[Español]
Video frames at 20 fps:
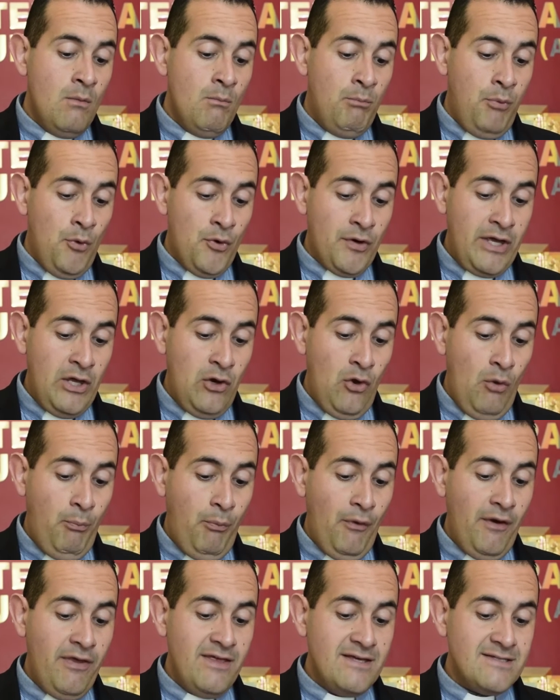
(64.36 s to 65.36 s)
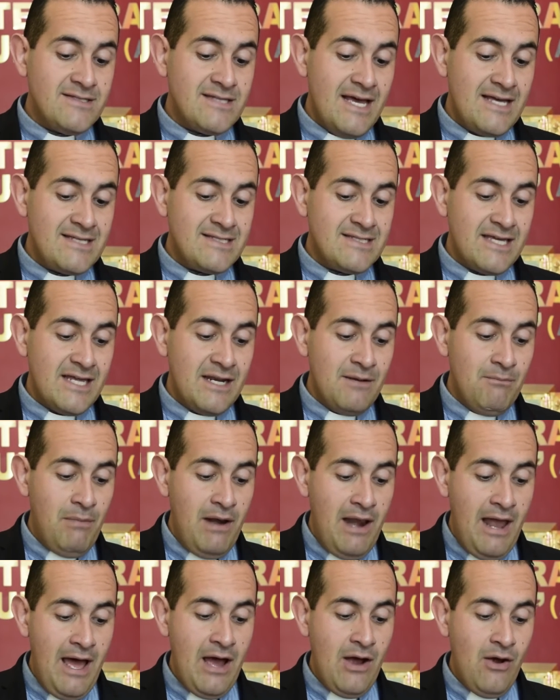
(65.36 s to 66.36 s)
porque no puedes hacer
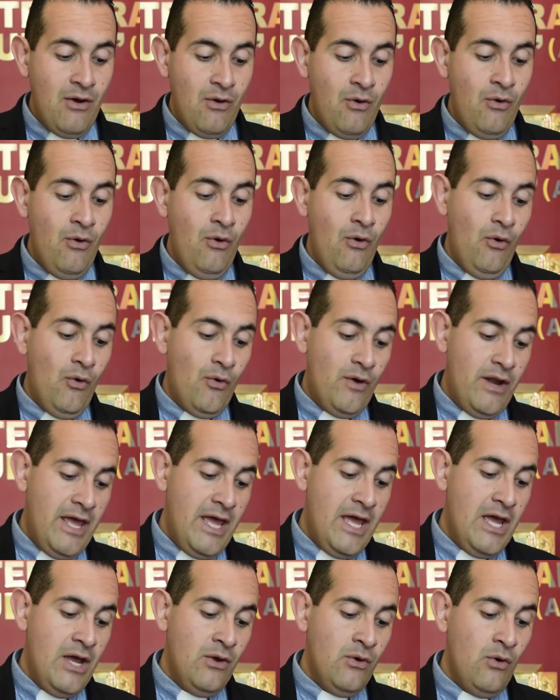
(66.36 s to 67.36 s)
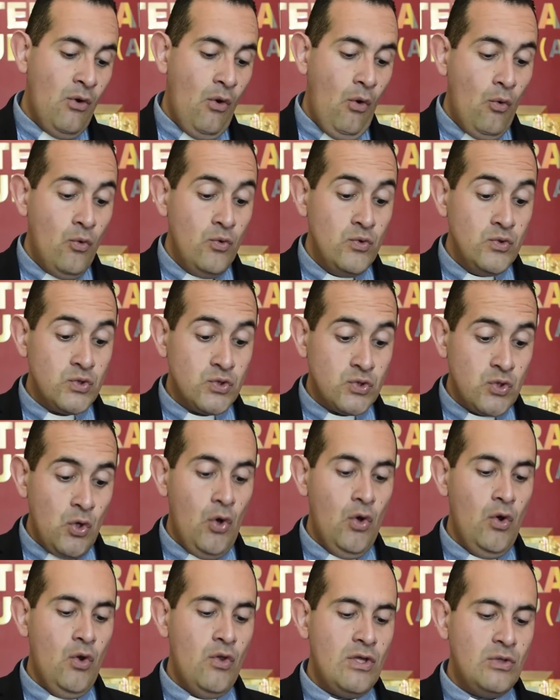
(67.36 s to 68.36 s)
blanco o negro un
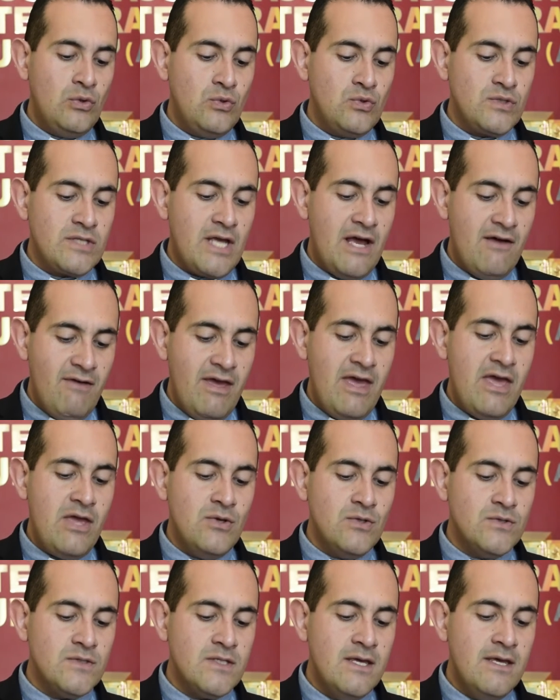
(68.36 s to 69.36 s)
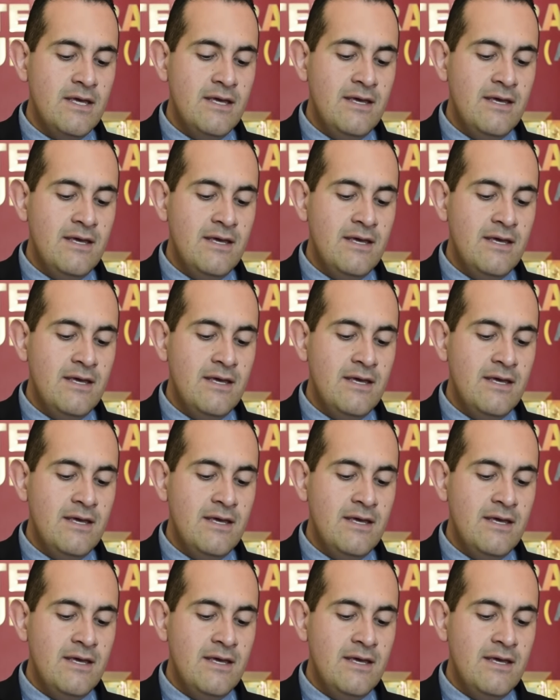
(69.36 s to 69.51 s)
solo de tus cabellos.